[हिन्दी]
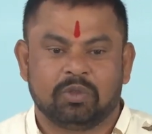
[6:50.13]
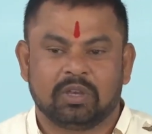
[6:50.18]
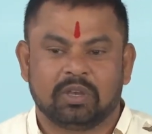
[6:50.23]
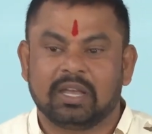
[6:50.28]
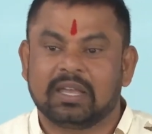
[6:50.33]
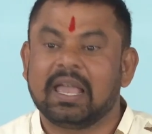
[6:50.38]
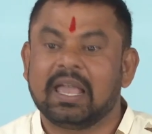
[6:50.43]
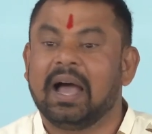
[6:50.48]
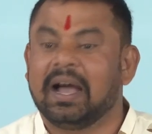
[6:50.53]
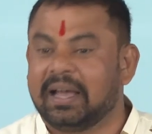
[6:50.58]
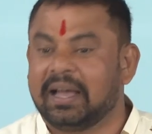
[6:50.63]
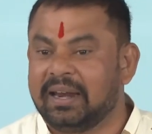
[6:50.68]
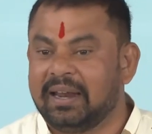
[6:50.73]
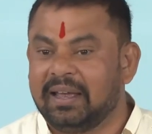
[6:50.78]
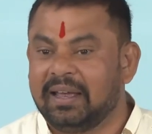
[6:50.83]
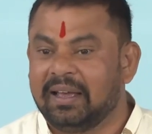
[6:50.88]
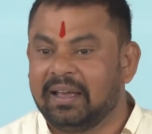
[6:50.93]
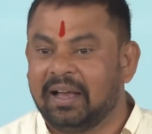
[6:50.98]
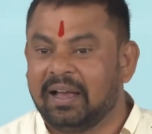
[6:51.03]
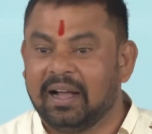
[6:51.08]
कि क्या
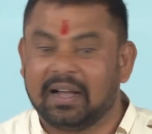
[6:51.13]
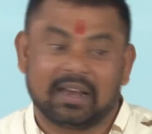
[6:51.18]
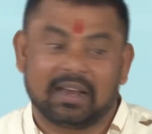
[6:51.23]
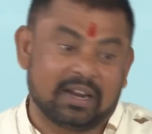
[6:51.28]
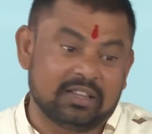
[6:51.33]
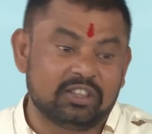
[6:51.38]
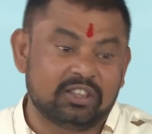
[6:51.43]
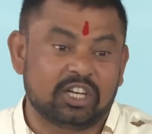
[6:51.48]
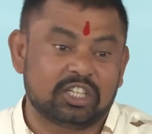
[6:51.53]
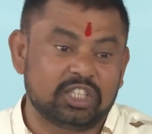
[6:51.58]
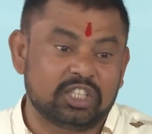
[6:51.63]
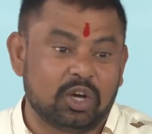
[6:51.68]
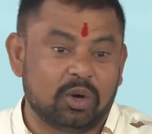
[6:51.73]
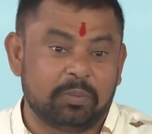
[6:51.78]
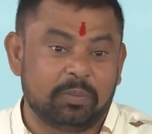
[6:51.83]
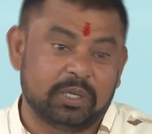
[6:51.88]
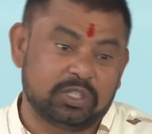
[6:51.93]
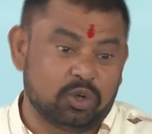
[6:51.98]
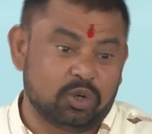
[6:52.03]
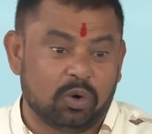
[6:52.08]
करे अगर अंदर जाओ
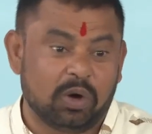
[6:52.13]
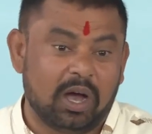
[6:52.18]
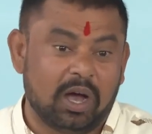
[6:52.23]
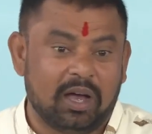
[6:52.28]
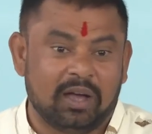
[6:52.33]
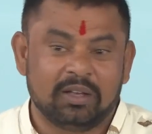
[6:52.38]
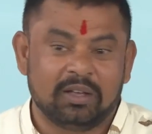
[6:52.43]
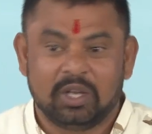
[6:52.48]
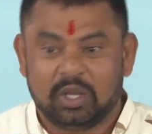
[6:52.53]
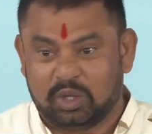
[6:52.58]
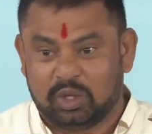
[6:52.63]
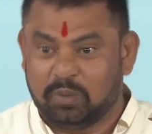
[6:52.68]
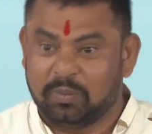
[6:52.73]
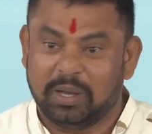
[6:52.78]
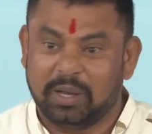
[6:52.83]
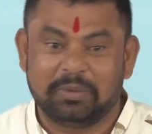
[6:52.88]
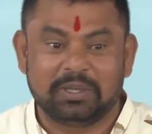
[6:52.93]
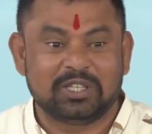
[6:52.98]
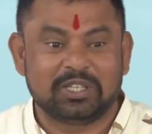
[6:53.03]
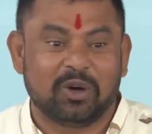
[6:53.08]
भिजोगा तो
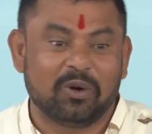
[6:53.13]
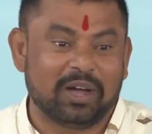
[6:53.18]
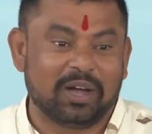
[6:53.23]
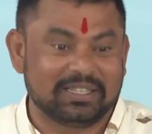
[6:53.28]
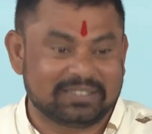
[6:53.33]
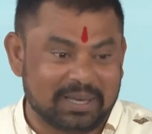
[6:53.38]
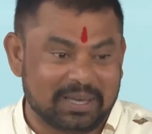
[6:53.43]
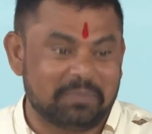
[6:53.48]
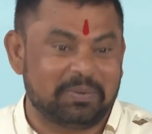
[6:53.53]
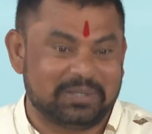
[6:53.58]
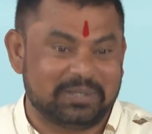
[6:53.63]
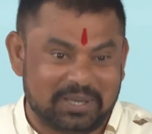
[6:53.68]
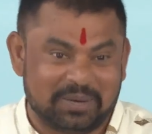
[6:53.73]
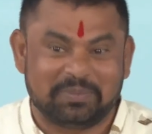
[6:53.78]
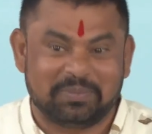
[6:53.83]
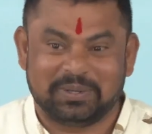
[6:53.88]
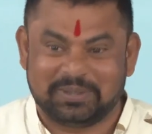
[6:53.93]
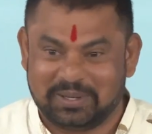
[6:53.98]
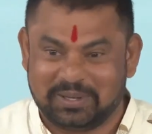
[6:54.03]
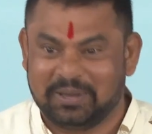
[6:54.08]
मैं भी जाऊंगा इसके पीछे
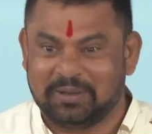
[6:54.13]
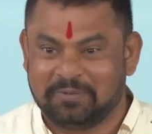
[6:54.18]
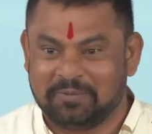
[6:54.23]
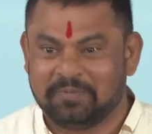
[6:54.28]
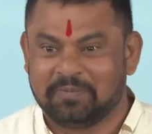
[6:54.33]
पीछे